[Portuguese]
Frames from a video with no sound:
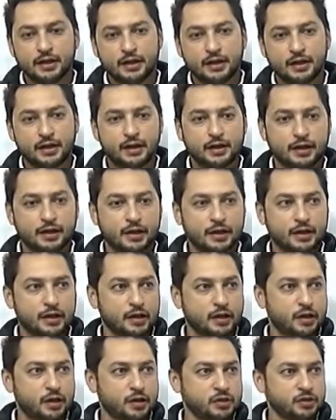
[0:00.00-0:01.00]
É,
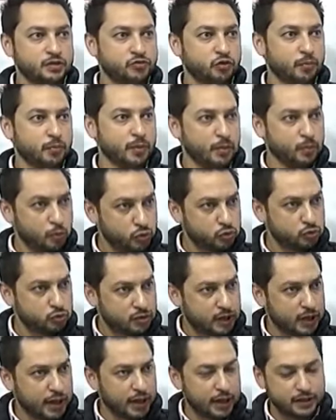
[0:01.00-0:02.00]
de forma muito
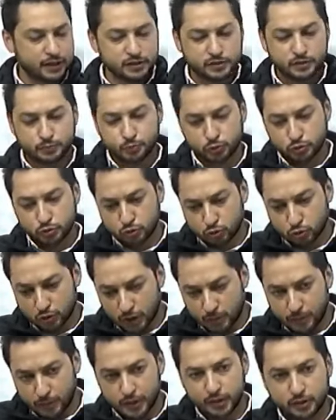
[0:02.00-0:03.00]
clara, esse
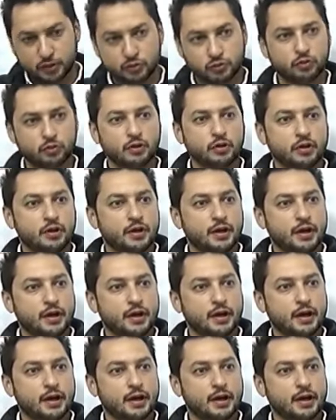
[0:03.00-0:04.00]
posicionamento
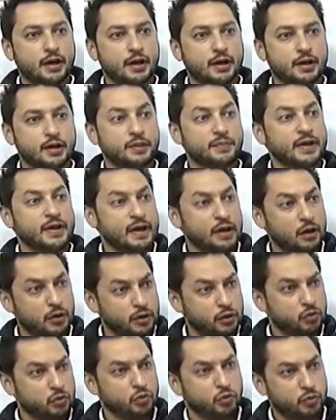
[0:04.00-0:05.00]
é, liberal
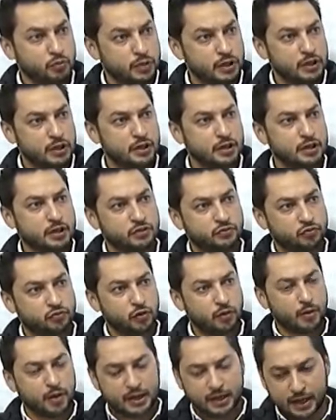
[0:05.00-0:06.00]
na economia, de
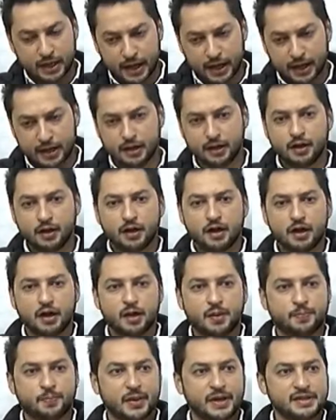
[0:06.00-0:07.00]
forma clara,
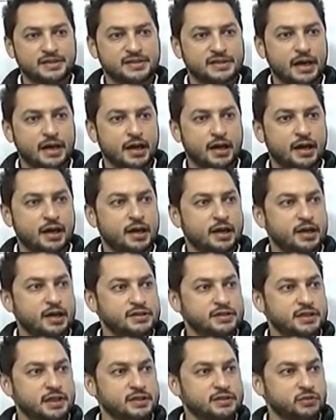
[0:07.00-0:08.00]
é, passar
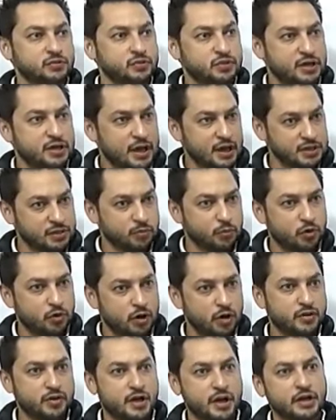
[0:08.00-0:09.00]
essa lição de casa
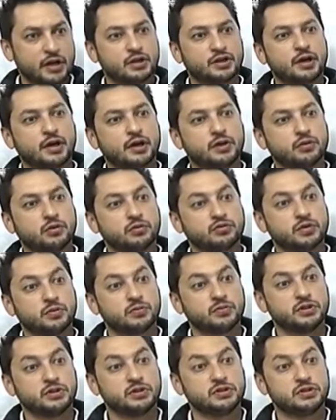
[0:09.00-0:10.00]
moral e ética que nós
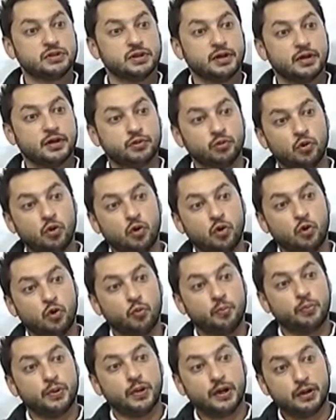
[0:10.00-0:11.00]
estamos iniciando,
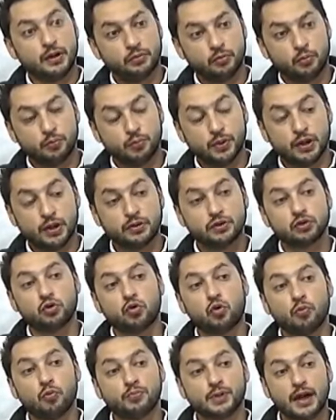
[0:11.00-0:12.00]
um plano, um plano de
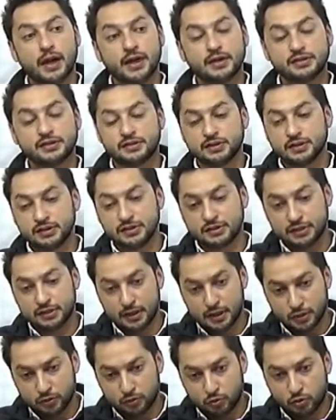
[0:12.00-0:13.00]
compliance
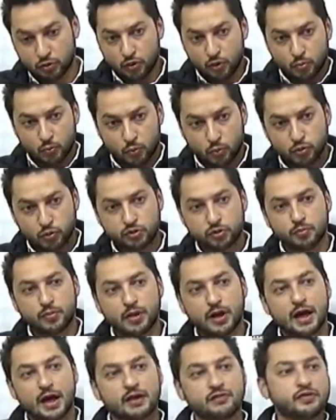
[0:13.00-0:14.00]
iniciando muito em
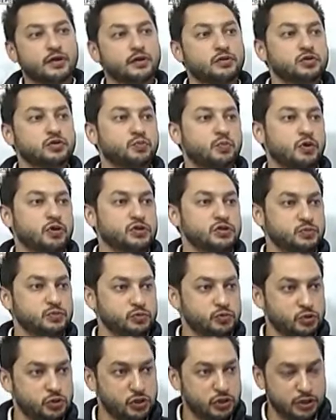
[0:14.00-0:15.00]
breve, aí nos
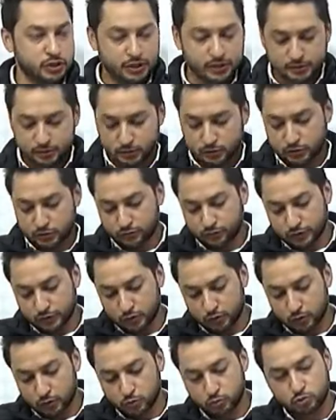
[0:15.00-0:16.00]
próximos dias, nós vamos
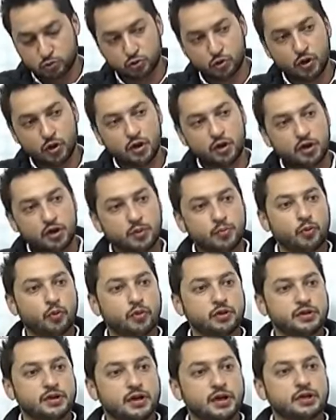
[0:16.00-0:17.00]
fazer um anúncio
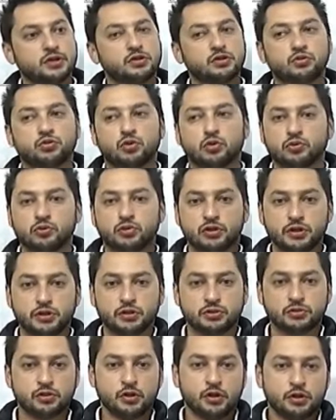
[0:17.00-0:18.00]
importante em torno
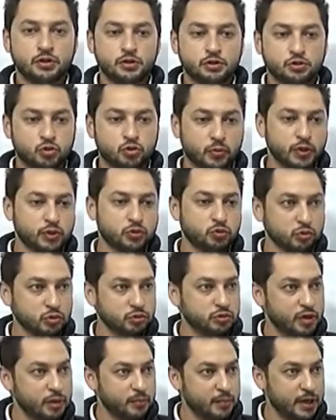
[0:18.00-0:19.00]
disso e,
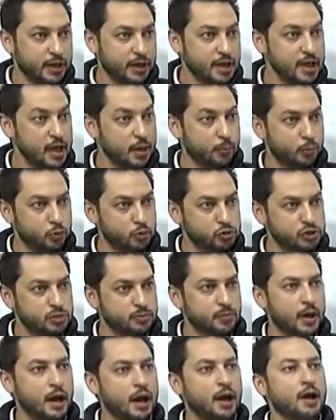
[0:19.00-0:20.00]
sobretudo, também
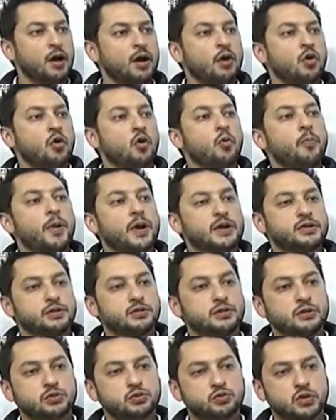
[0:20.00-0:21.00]
reaproximar o
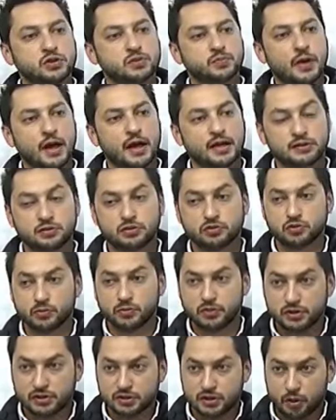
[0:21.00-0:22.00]
partido das suas bases. Nós
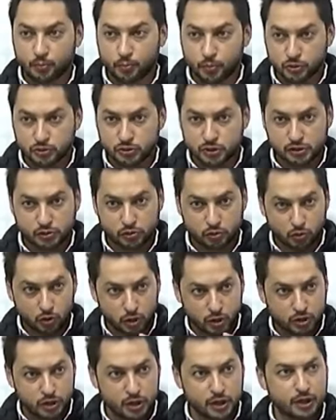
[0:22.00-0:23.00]
vamos iniciar um processo
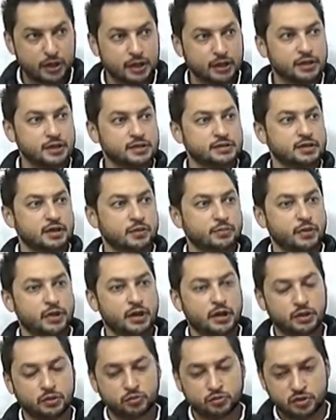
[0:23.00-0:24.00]
agora de
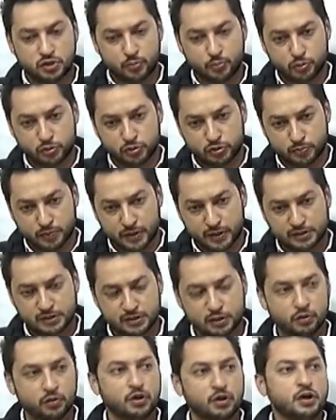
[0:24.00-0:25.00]
recadastramento, de
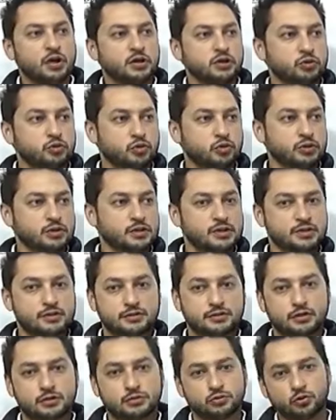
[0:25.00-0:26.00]
aproximação de todas
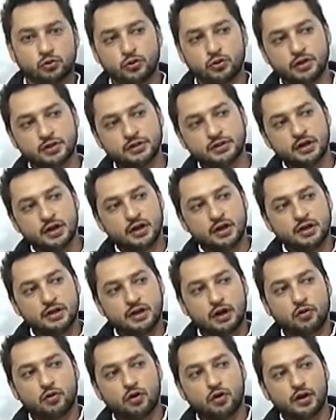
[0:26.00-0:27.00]
essas ações.
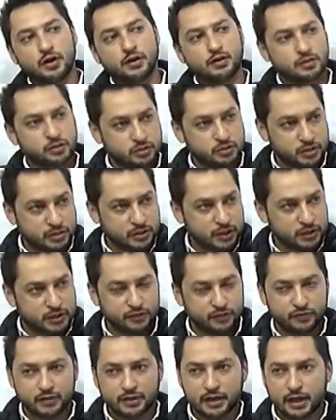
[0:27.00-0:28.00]
E agora, acho que você já
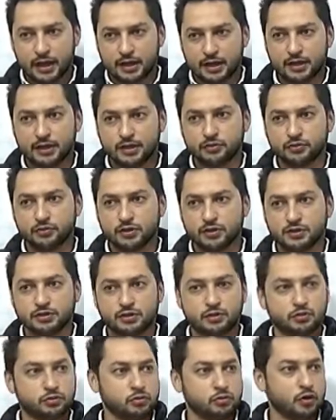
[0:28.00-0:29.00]
teve lá, Leandro,
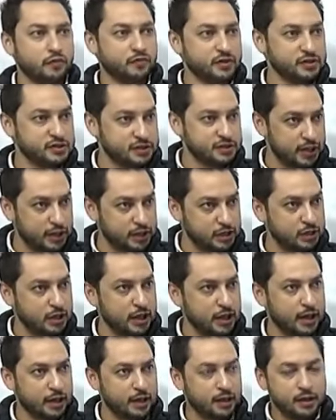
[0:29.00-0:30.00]
nessa nova sede
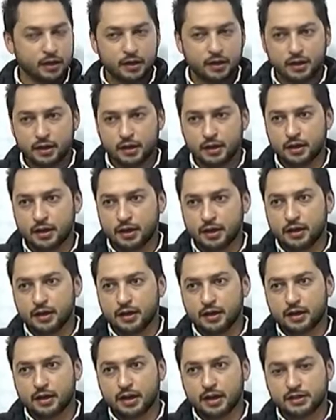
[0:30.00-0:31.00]
lá, Perfeito, é,
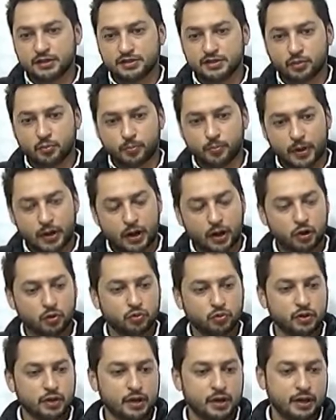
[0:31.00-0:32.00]
lá em São
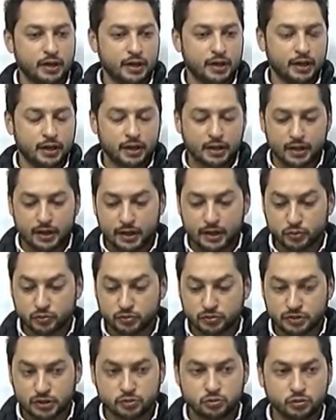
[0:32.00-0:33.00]
Paulo, uh, lá na Rua
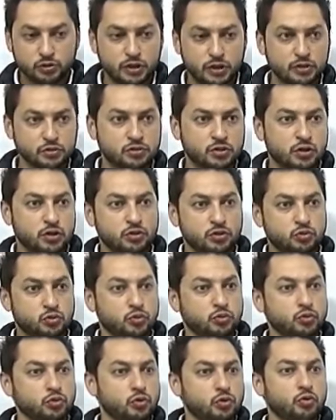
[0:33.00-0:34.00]
dos Estados Unidos
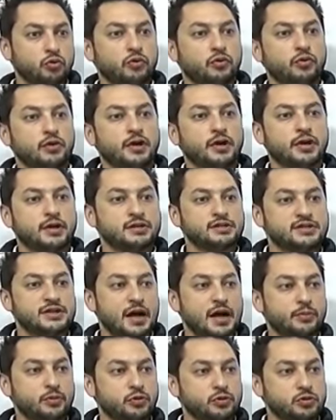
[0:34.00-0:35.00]
todo uh,
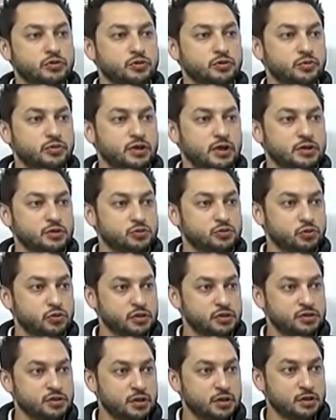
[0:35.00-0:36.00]
sábado nós vamos ter
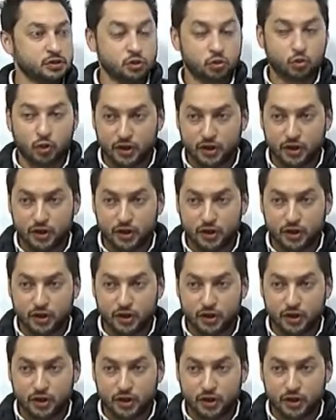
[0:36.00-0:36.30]
ações de